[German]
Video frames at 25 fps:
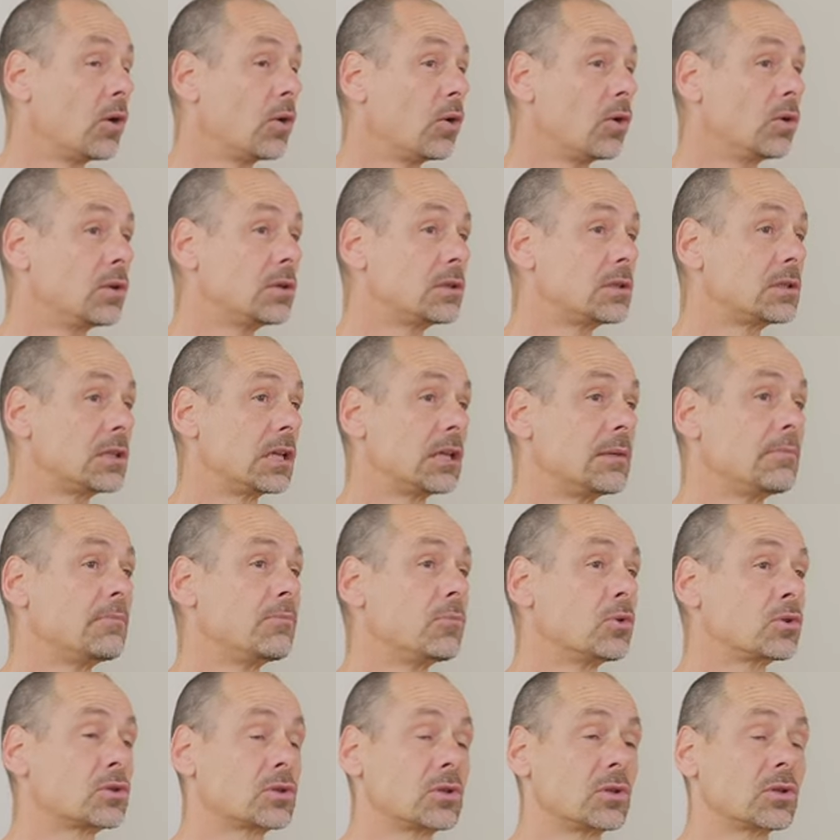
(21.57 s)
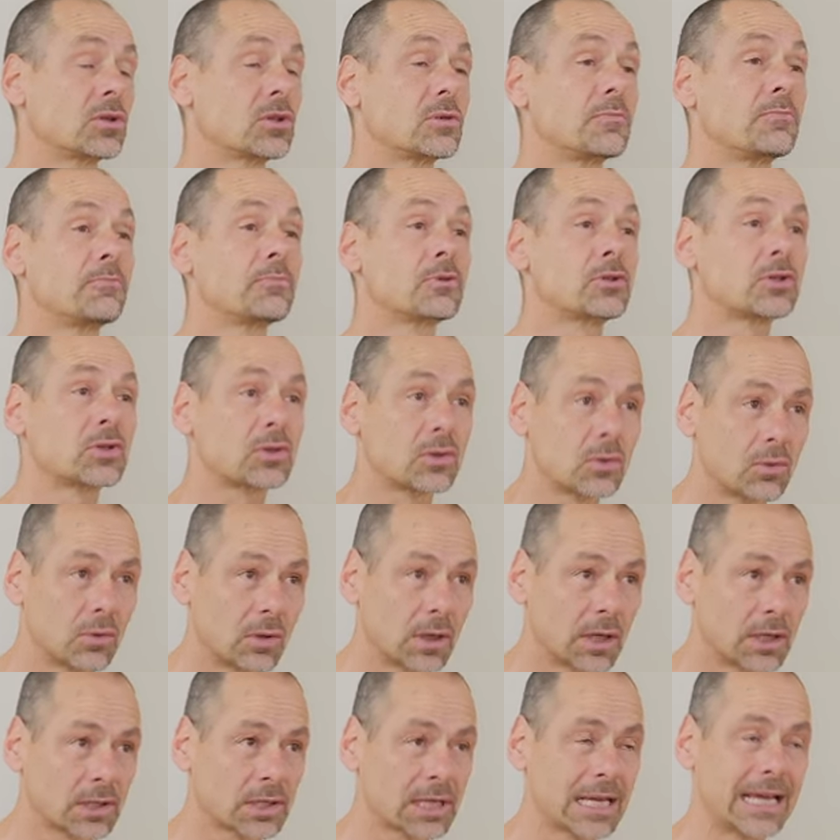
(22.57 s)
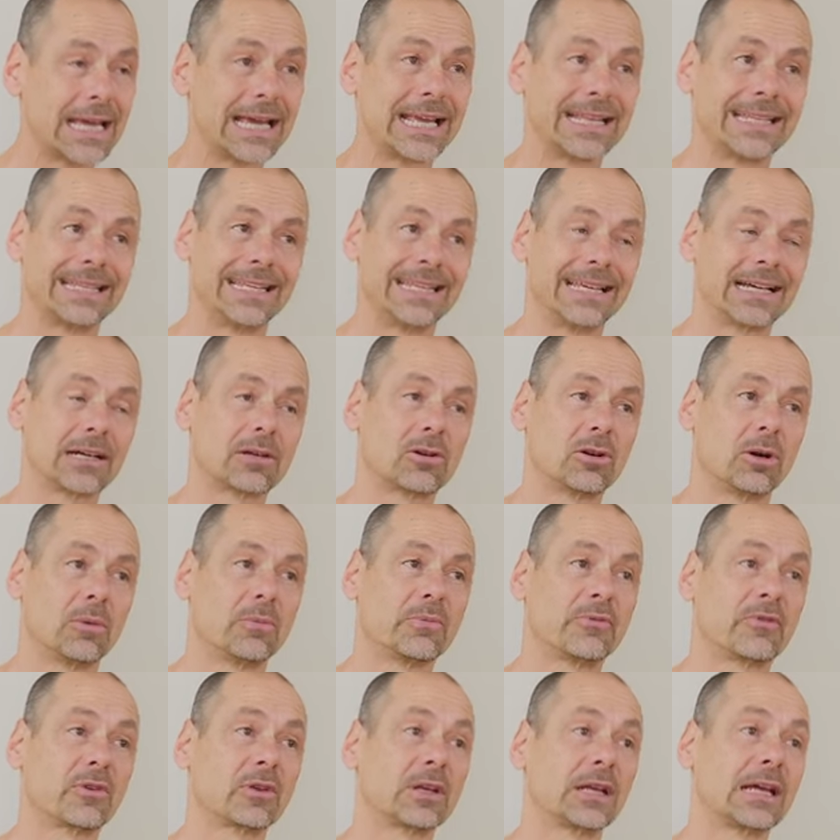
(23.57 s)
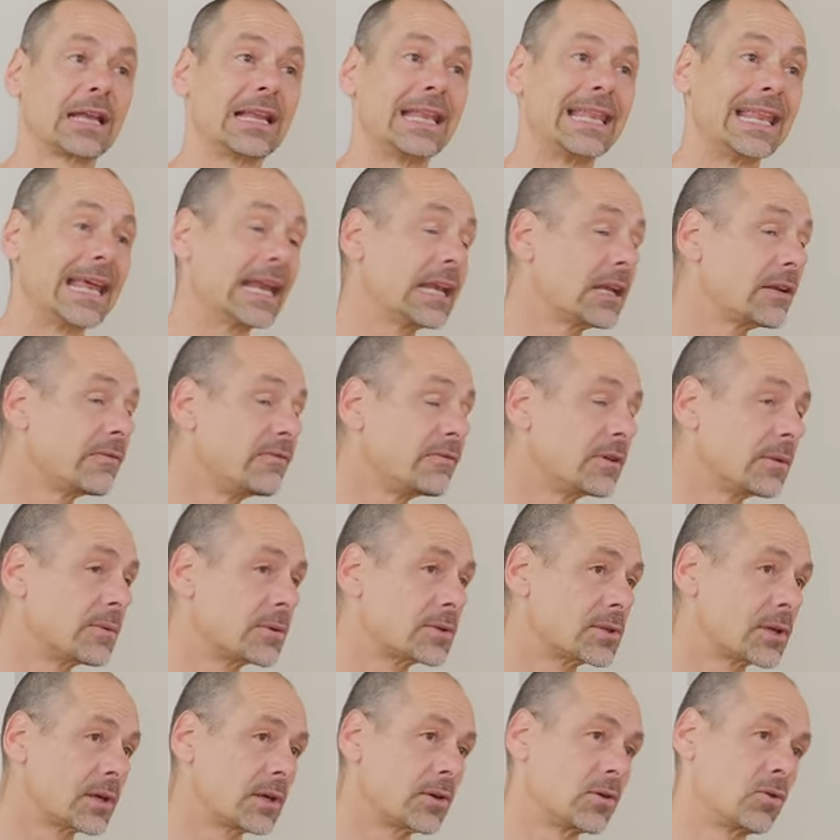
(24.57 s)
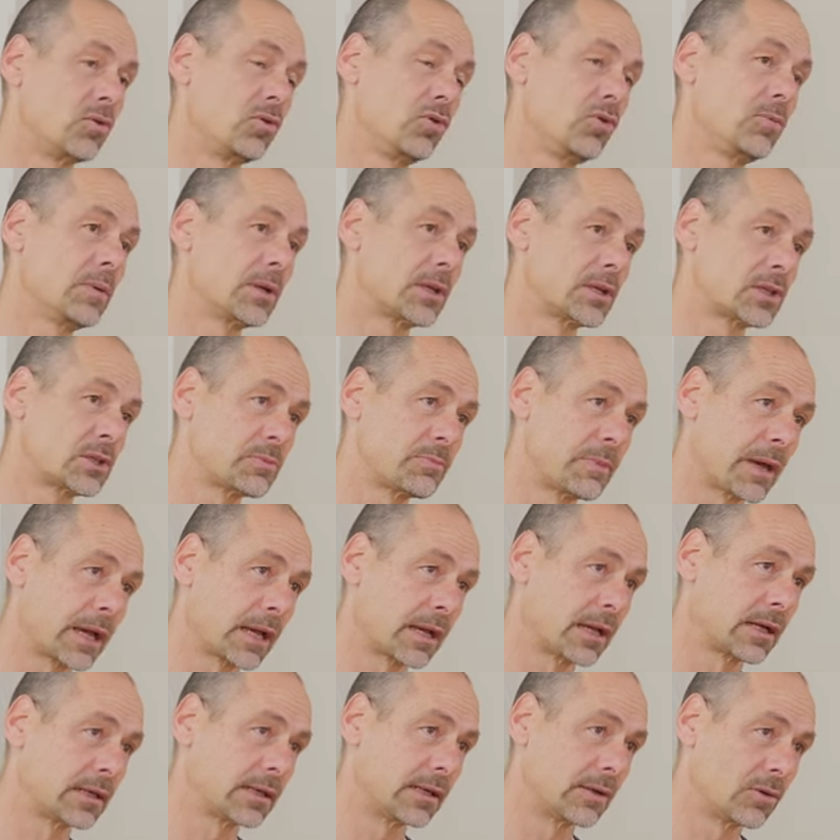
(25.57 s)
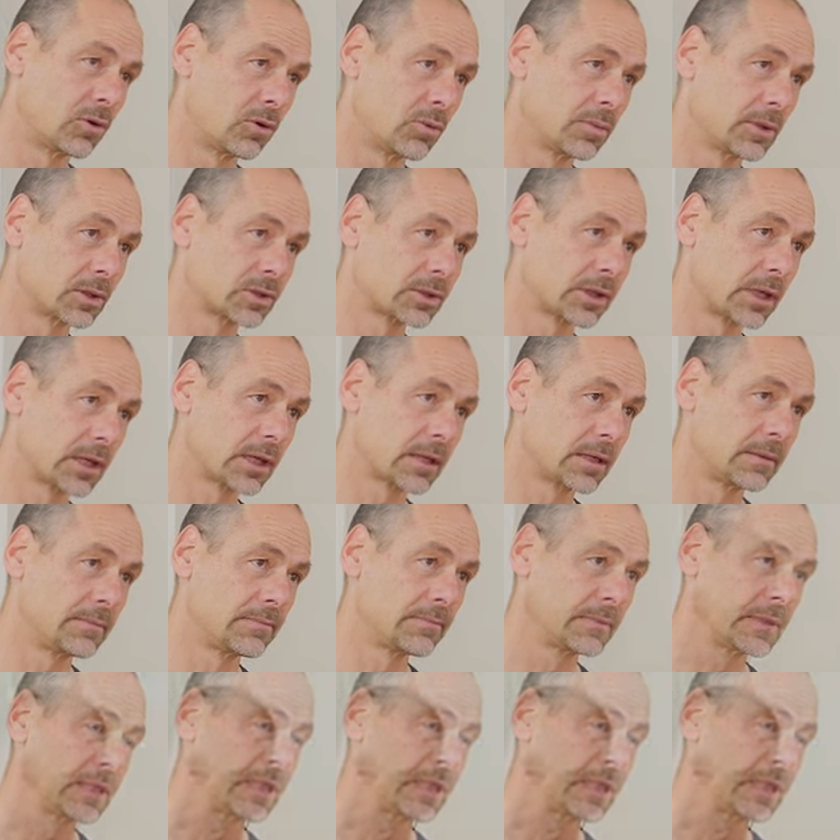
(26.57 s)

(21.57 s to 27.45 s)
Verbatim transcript: und den Musculus psoas, der kommt von der Lendenwirbelsäule über das Becken an den Oberschenkel.